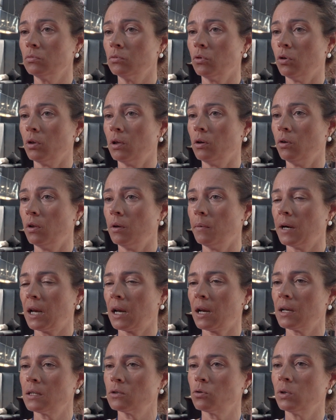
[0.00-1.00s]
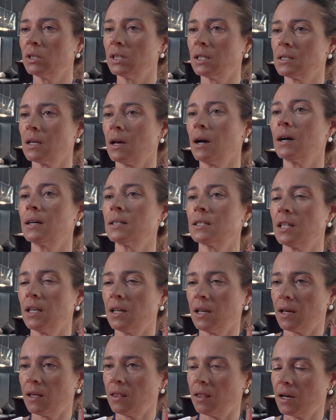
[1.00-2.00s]
un código de barras, cuántas cajas
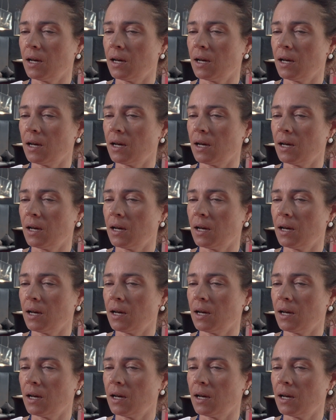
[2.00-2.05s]
tiene que